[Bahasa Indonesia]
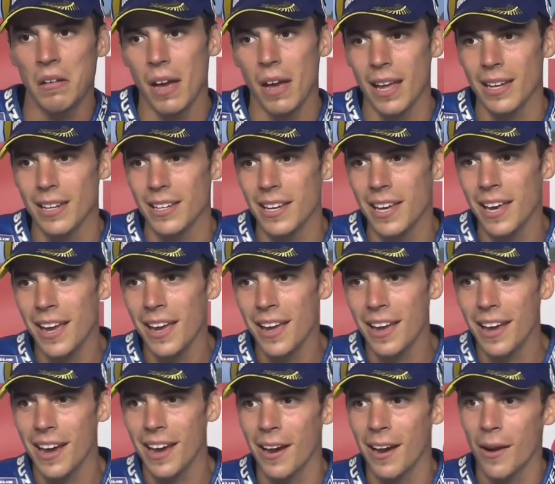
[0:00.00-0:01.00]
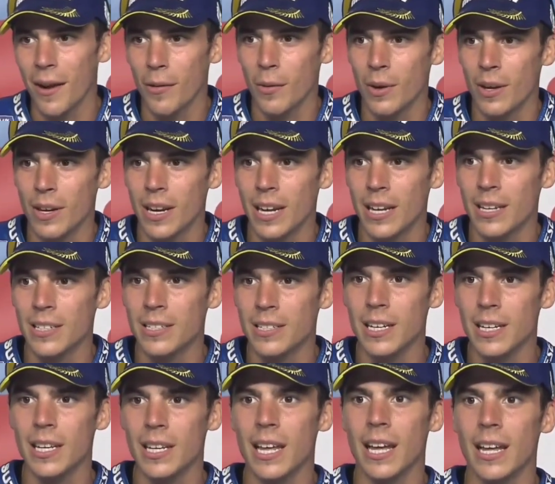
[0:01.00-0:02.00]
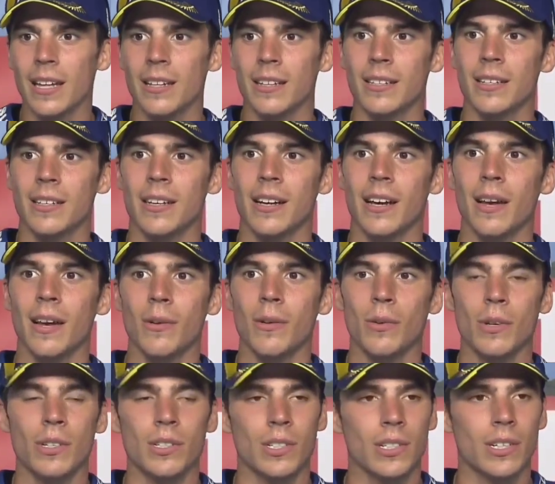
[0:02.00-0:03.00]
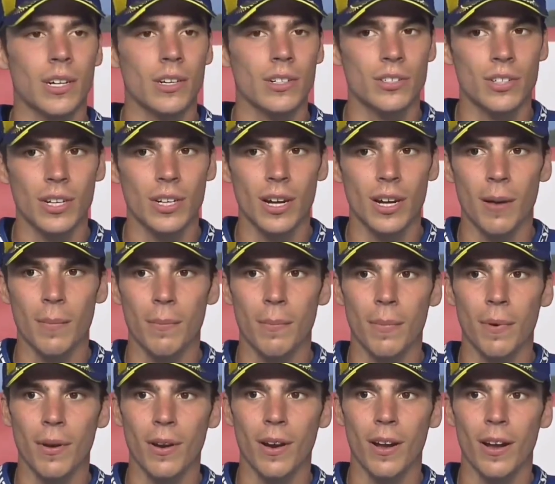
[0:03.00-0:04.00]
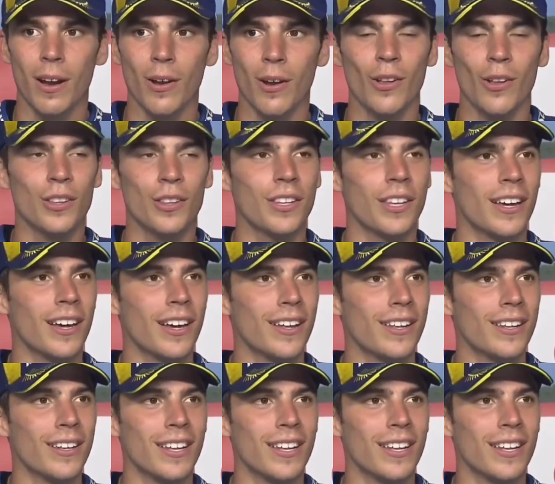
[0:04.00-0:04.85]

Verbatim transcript: Pada sesi konferensi yang dilangsungkan di Madrid, Spanyol kemarin, Mir mengaku puas